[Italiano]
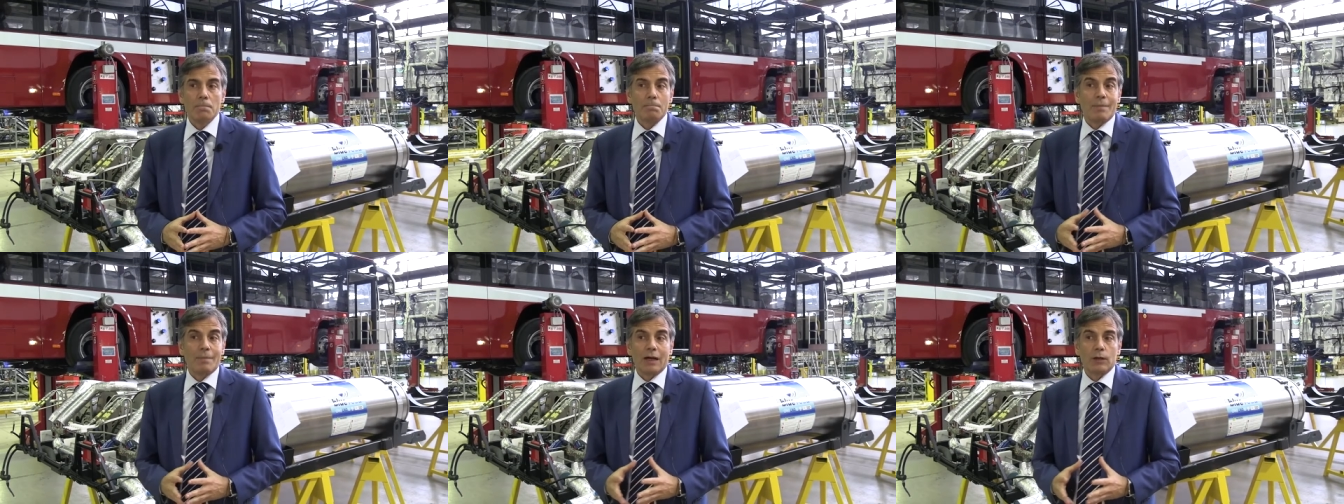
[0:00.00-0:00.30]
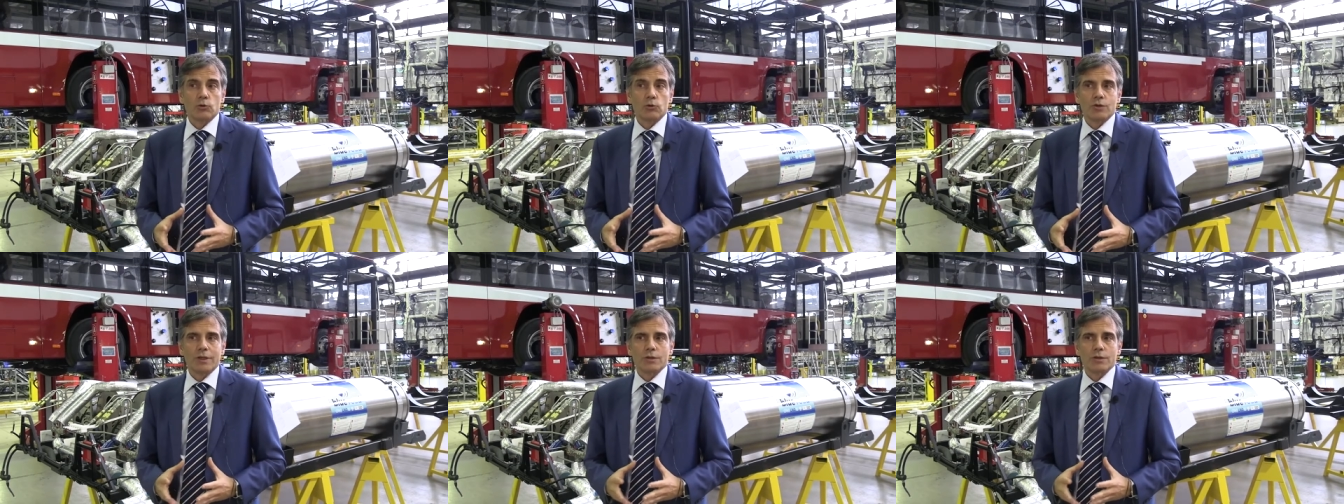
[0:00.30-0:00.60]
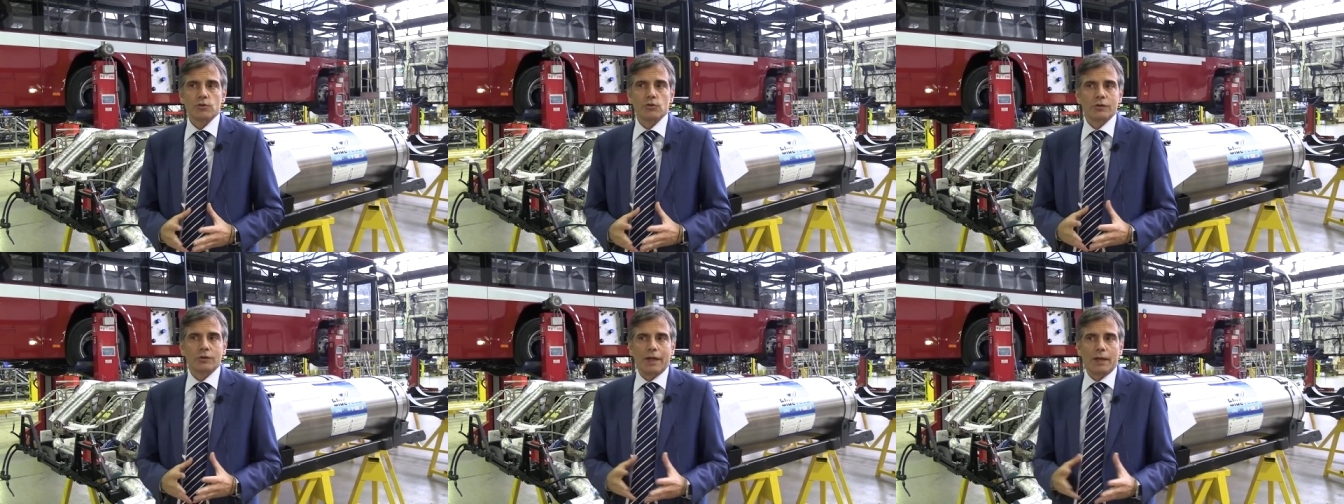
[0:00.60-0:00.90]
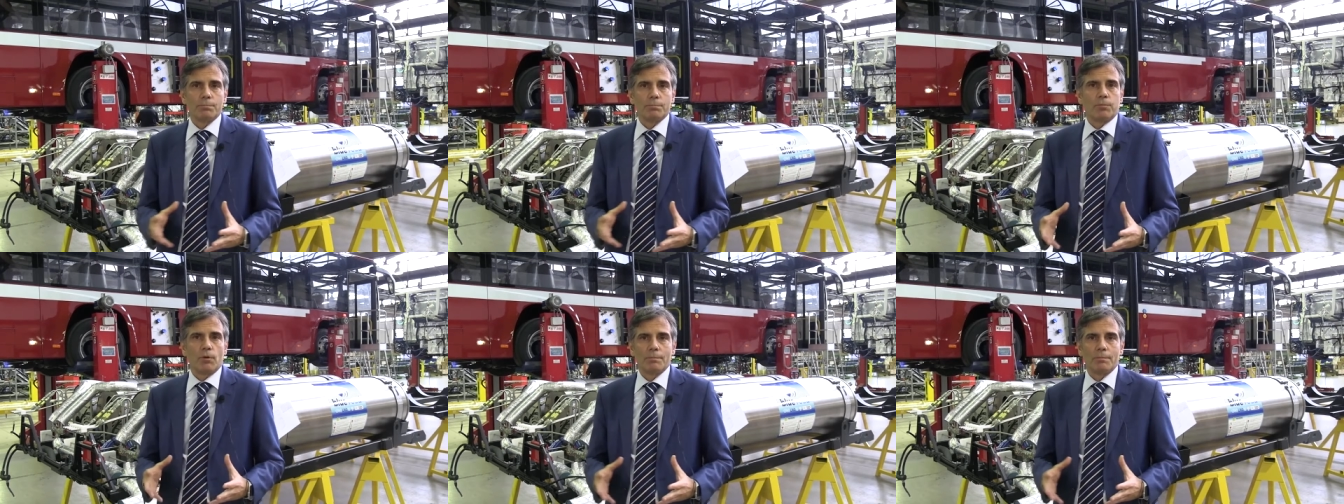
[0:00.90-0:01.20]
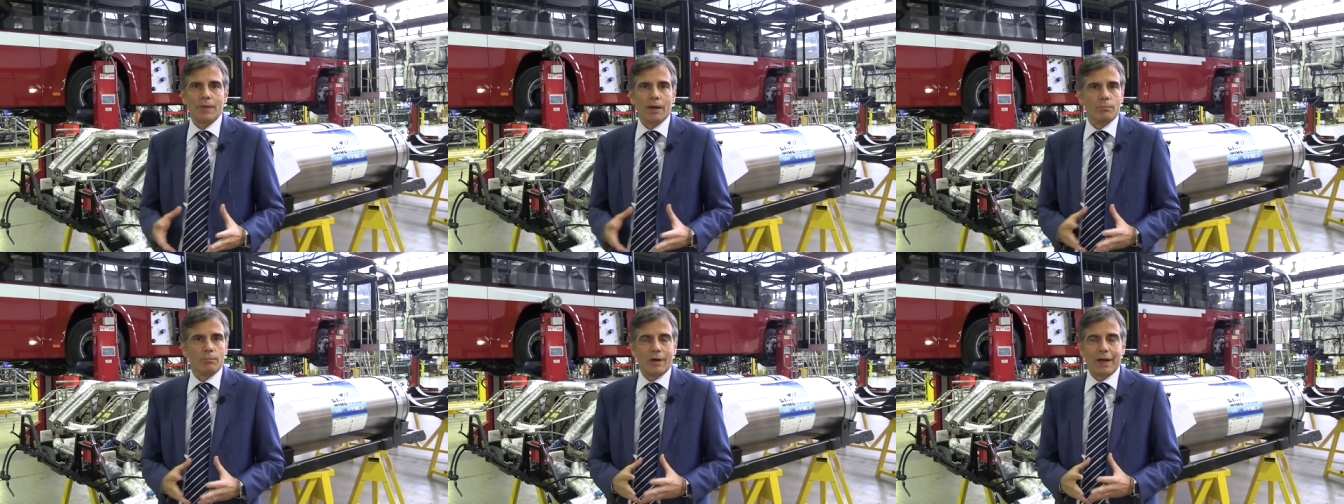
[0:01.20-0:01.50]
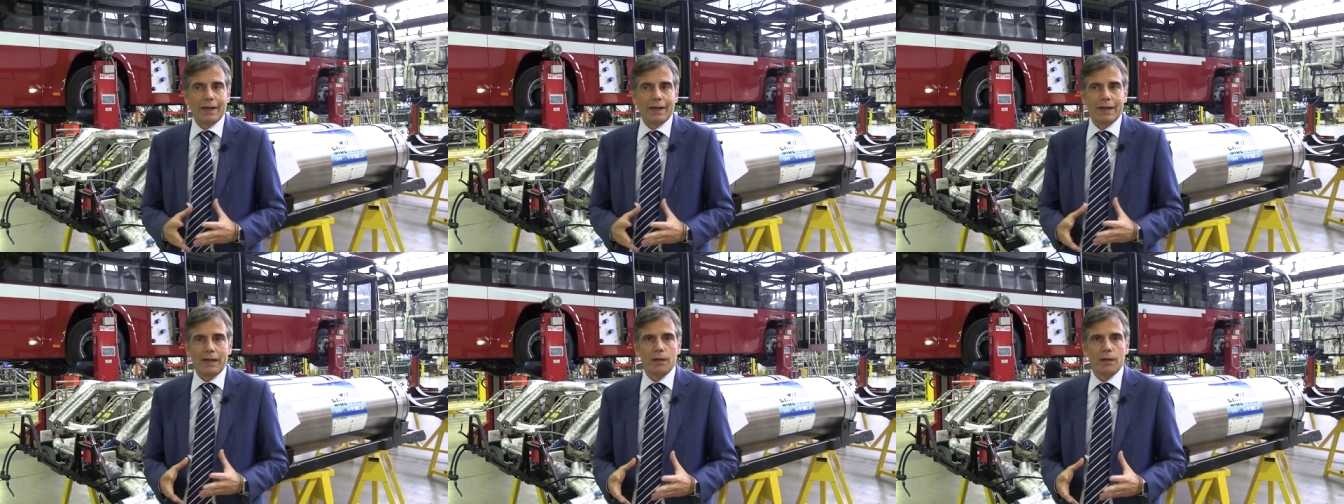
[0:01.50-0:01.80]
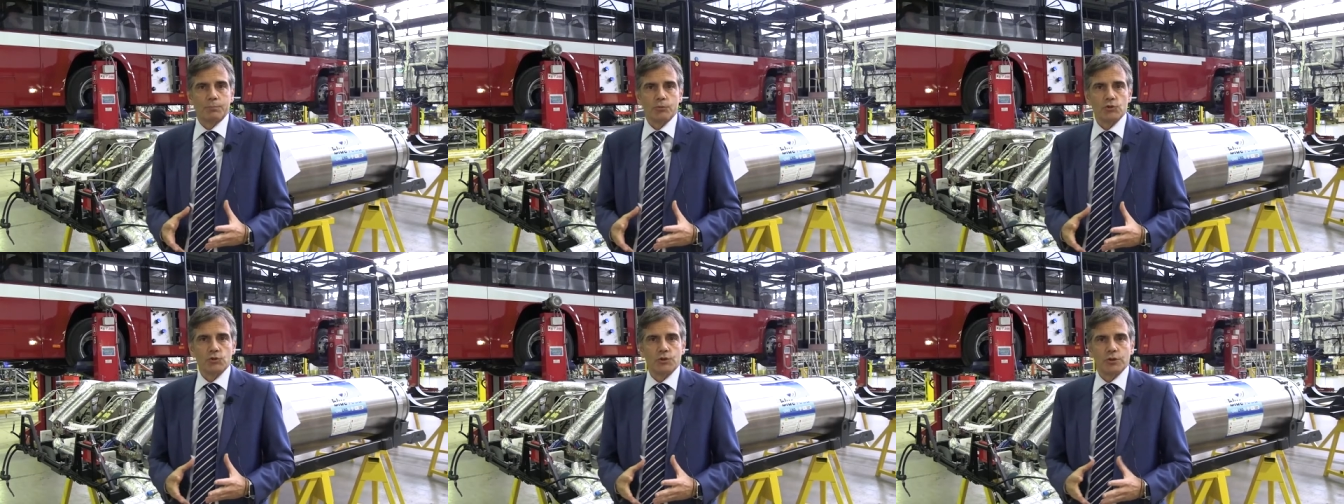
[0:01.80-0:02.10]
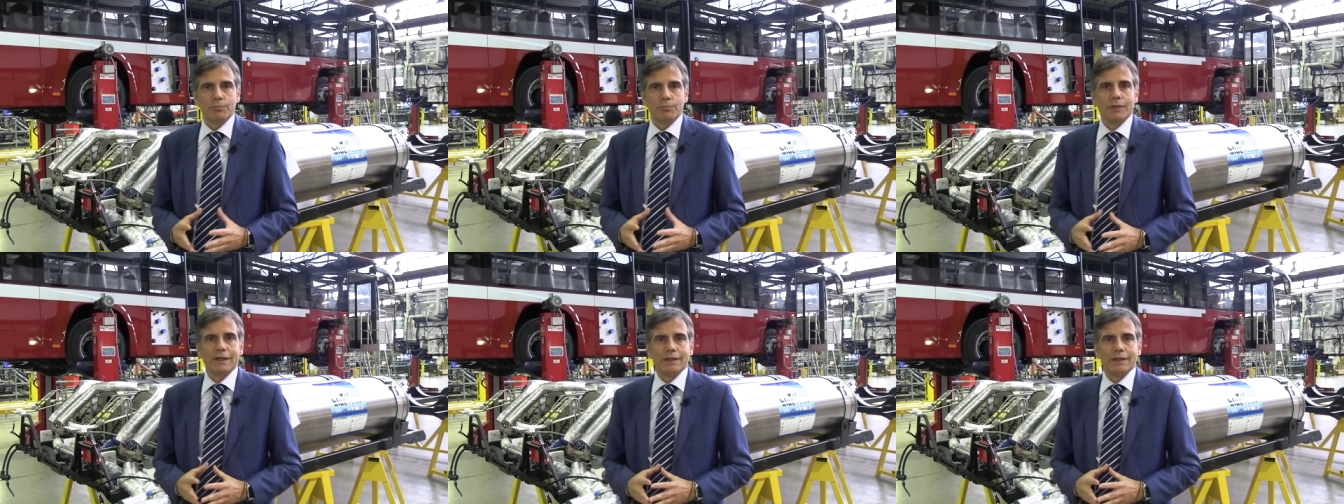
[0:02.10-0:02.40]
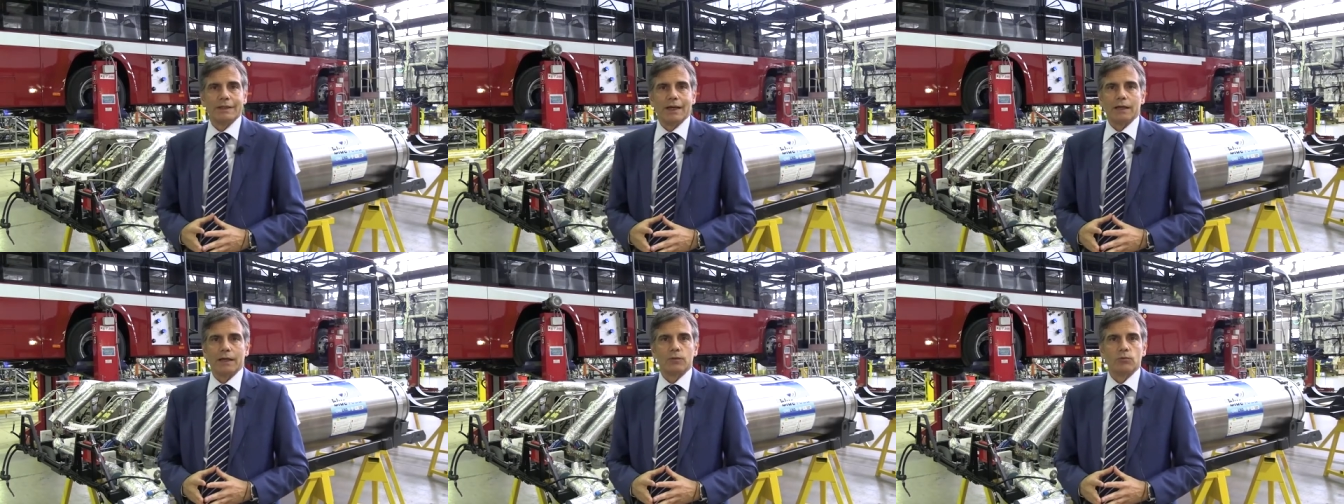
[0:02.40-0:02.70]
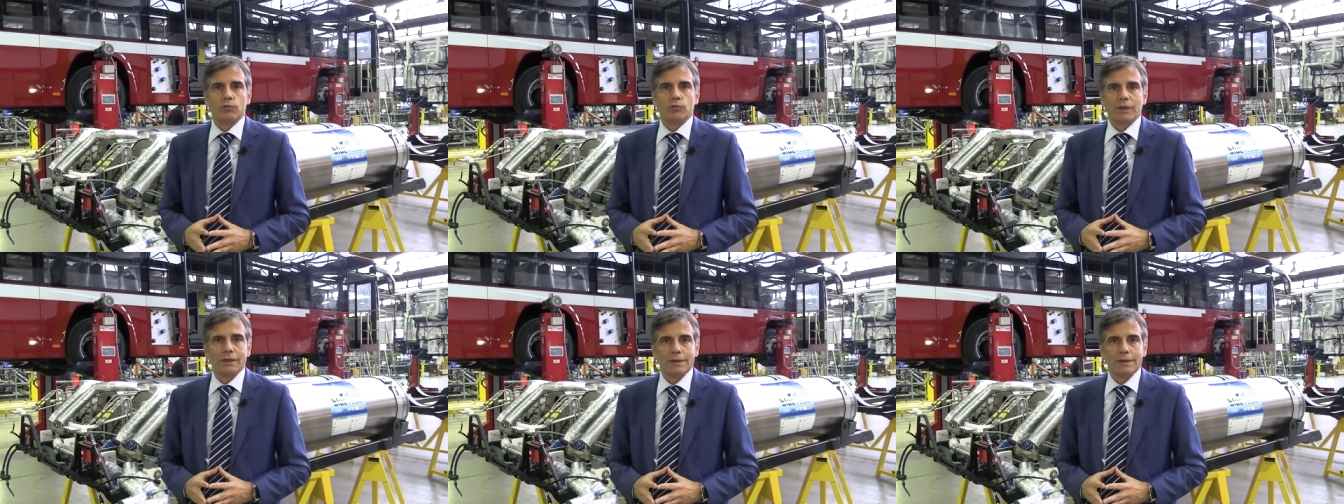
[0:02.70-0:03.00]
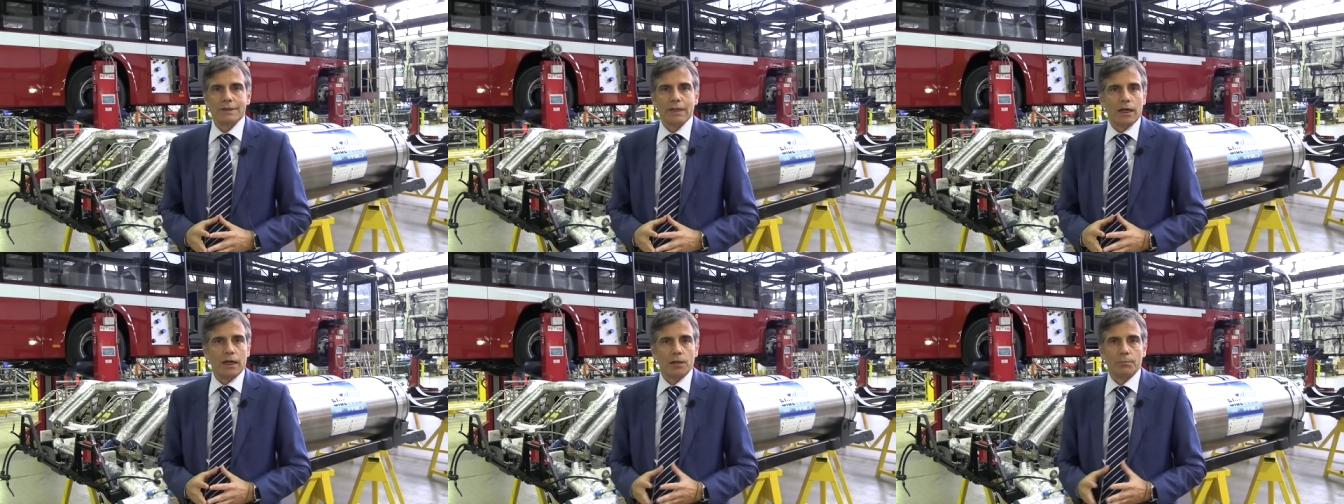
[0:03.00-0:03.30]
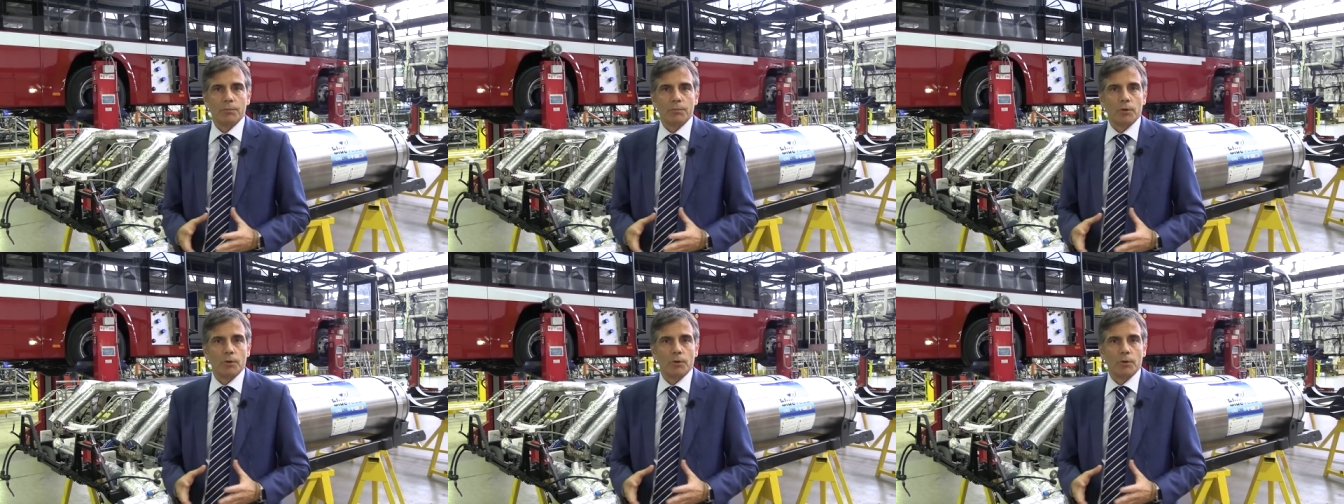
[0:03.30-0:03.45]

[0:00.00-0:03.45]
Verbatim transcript: ma allo stesso tempo abbiamo anche la possibilità di utilizzare il